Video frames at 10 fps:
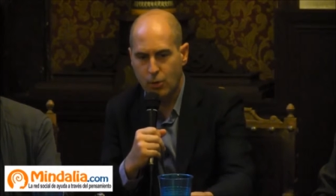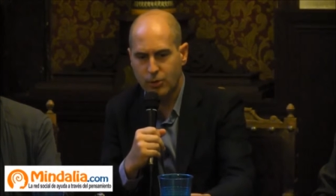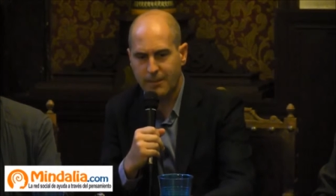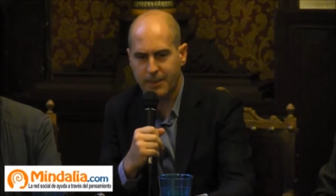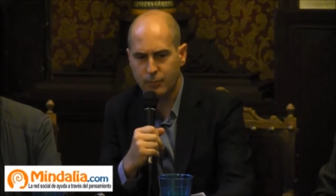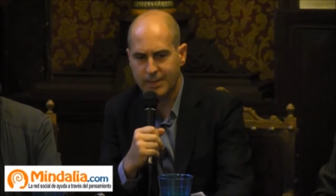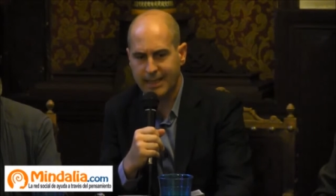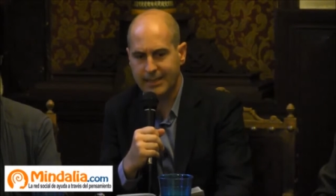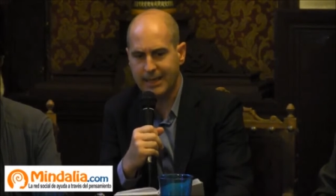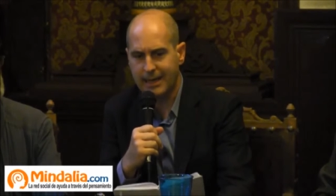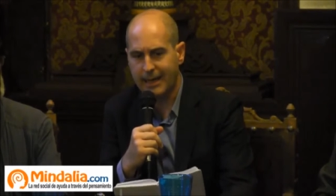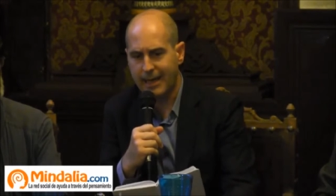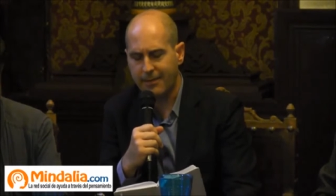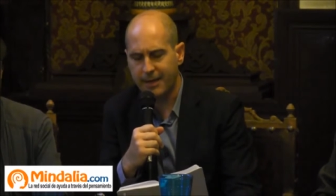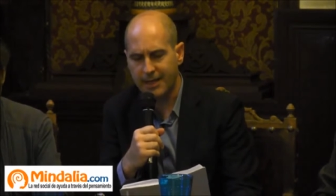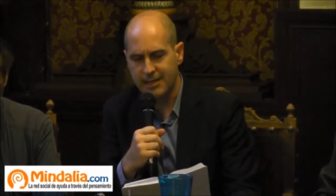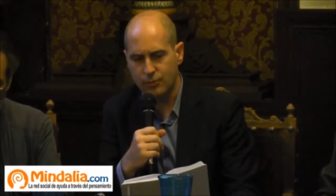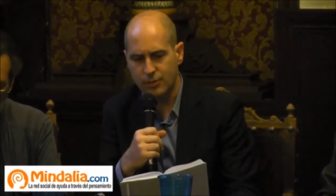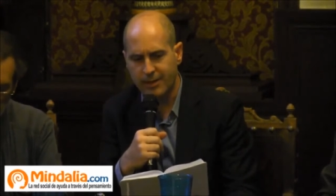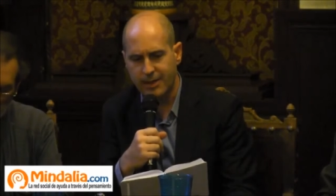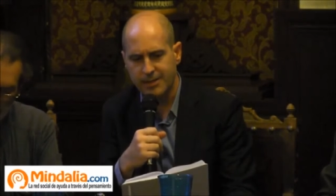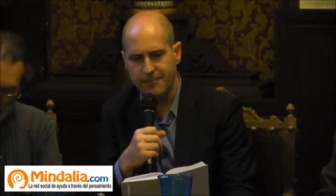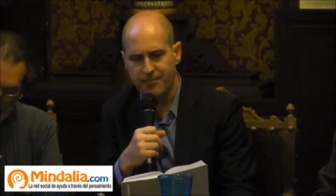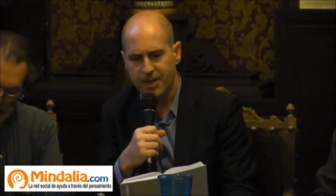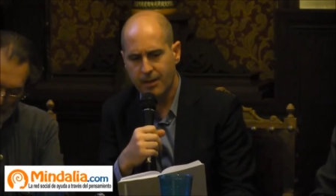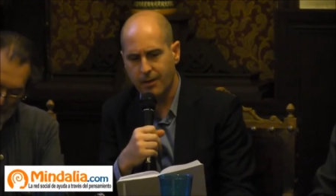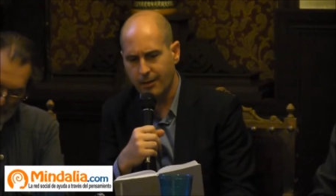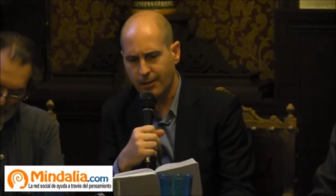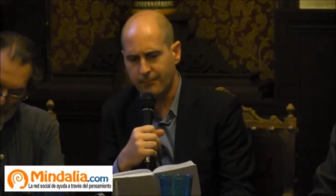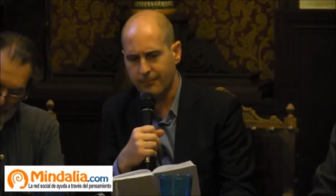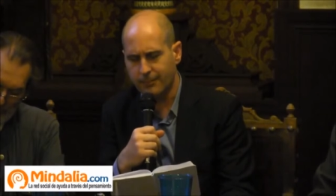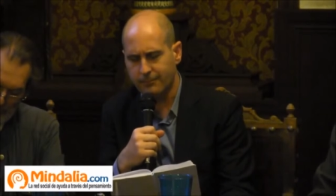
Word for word: Otra pregunta que tenía que hacerles a ustedes eh,